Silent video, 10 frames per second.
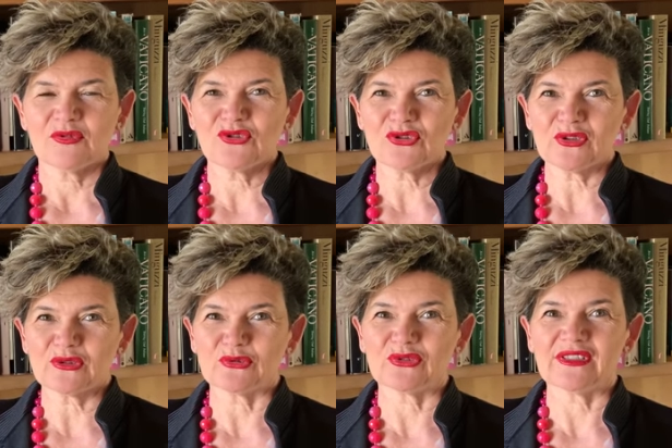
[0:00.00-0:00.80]
Buongiorno a
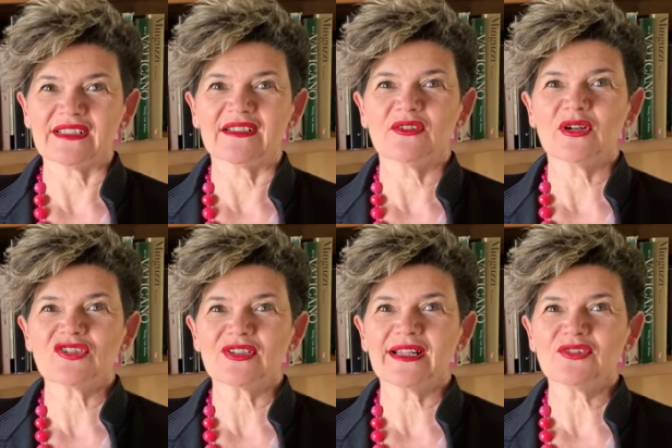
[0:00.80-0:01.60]
tutti. Ho
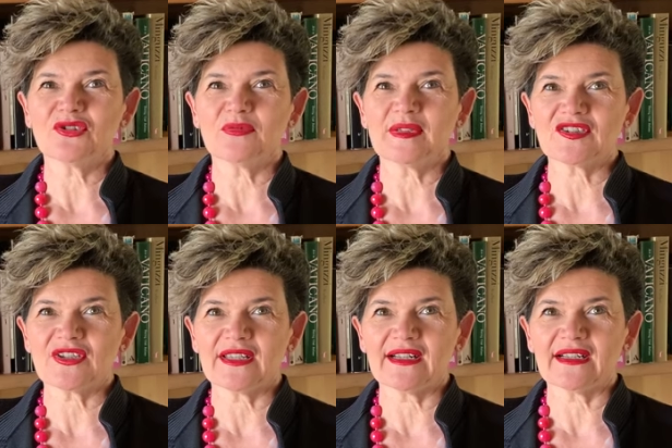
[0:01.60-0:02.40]
accettato con
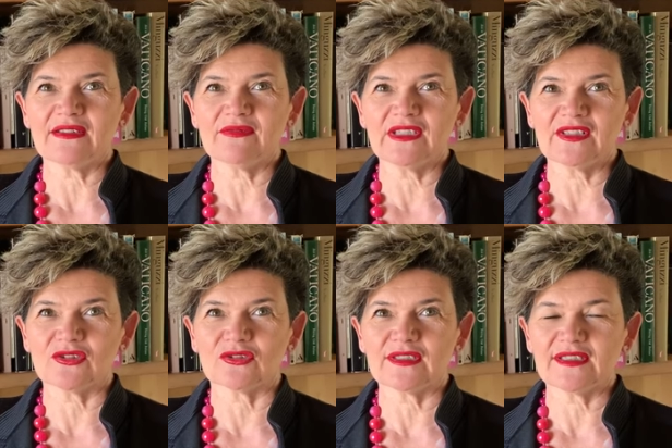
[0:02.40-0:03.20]
piacere
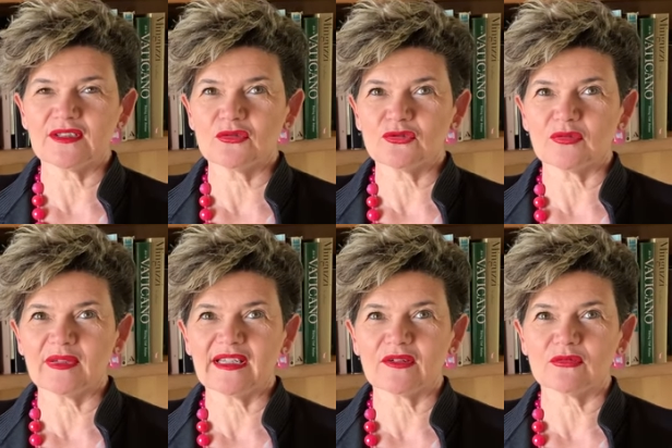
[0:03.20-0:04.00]
l'invito dell'Istituto
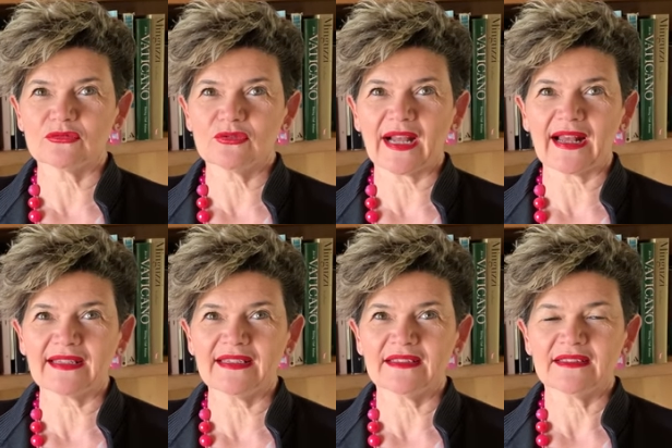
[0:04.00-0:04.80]
Beni
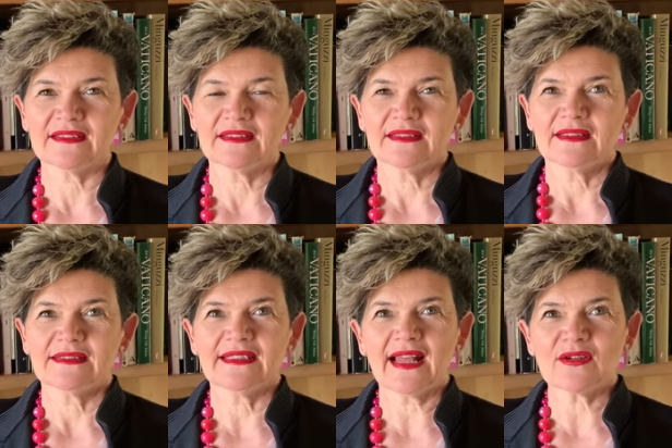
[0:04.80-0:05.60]
Culturali
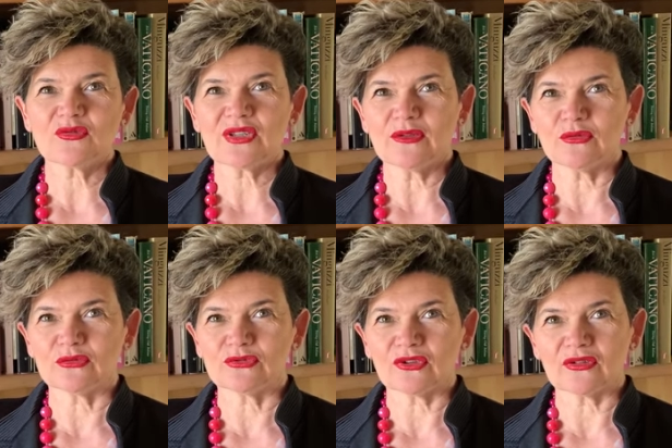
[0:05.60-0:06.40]
di dare un
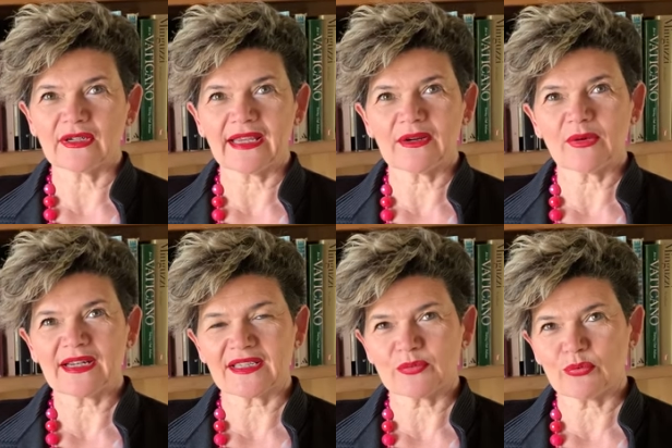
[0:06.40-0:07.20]
saluto e
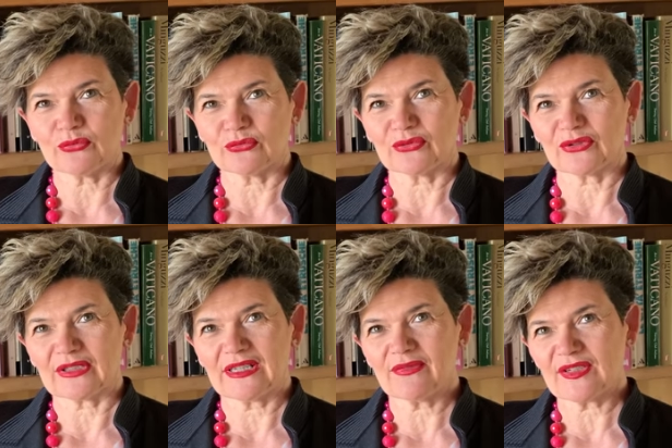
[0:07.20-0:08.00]
qualche spunto
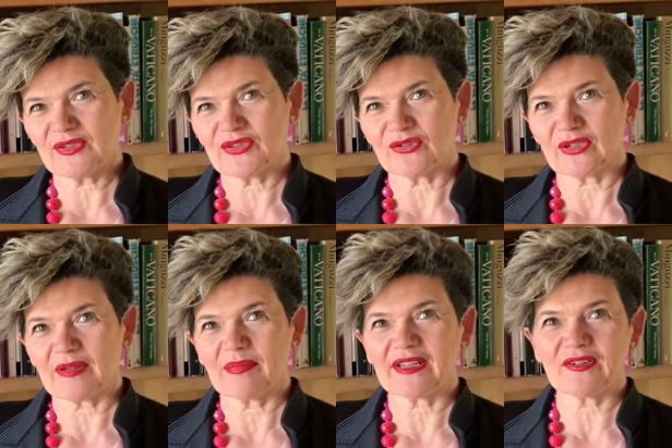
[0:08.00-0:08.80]
di
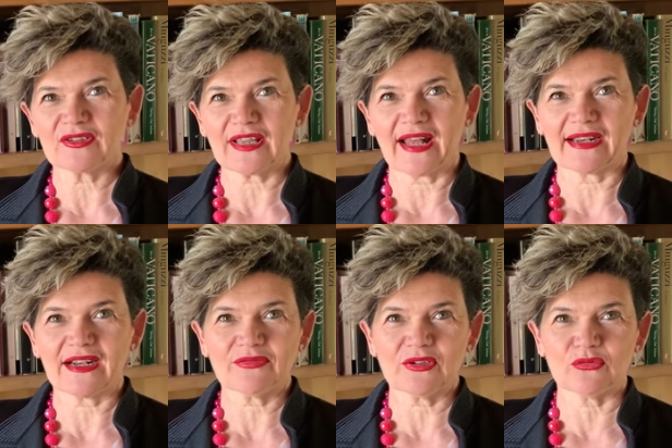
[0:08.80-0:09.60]
riflessione per ricordare
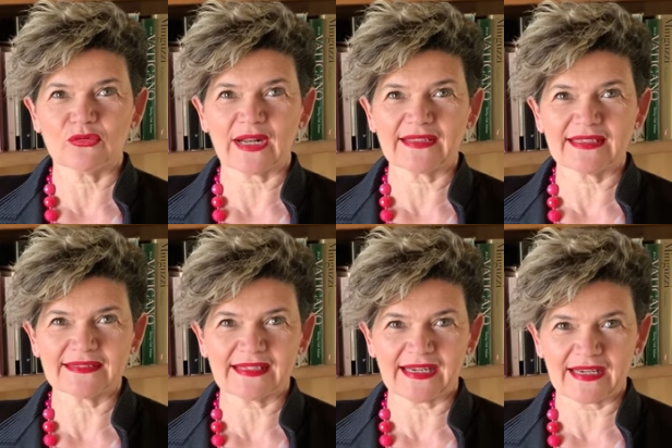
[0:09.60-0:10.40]
la figura di
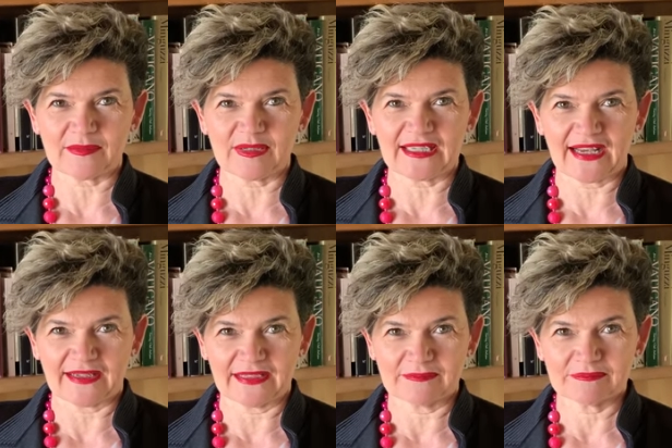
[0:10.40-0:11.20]
Andrea
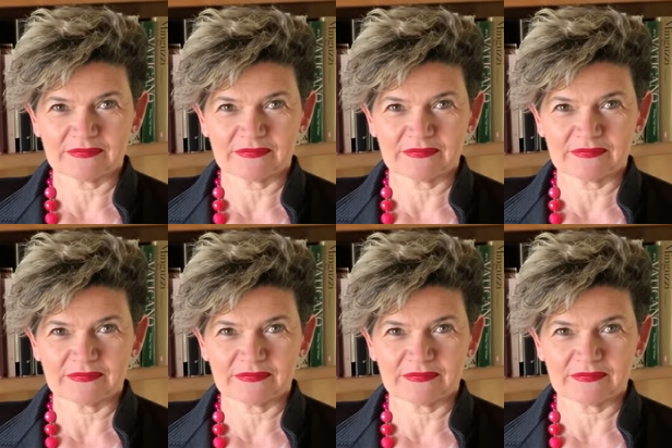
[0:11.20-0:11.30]
Emiliani.